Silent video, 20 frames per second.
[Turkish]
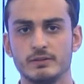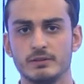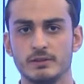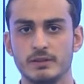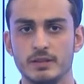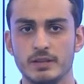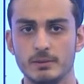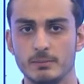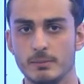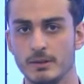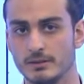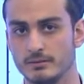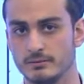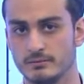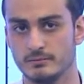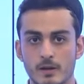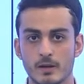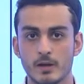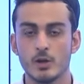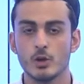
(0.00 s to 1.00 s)
iman.
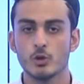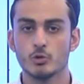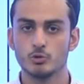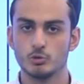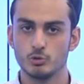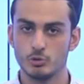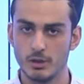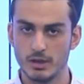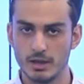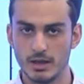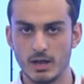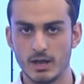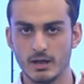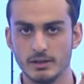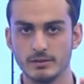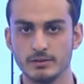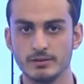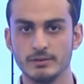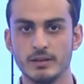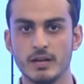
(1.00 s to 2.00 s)

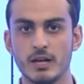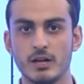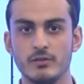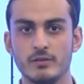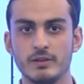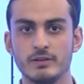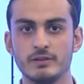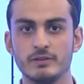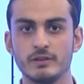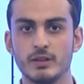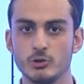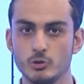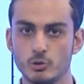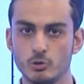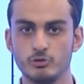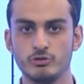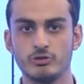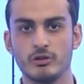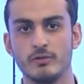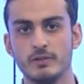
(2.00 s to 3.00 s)
Züleyha'nın davetine
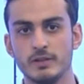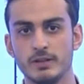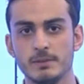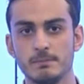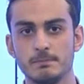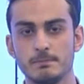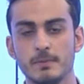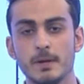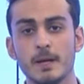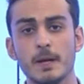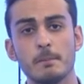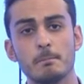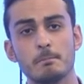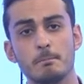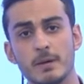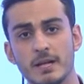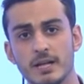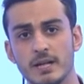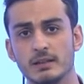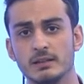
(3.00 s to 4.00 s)
yüz çevirip
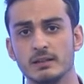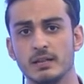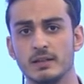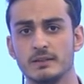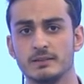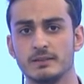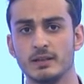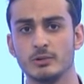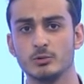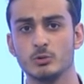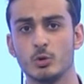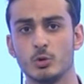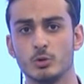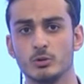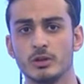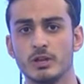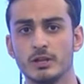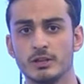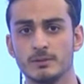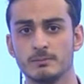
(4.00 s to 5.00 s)
ben Allah'tan
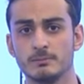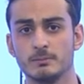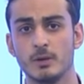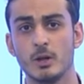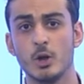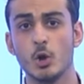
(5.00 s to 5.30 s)
korkarım,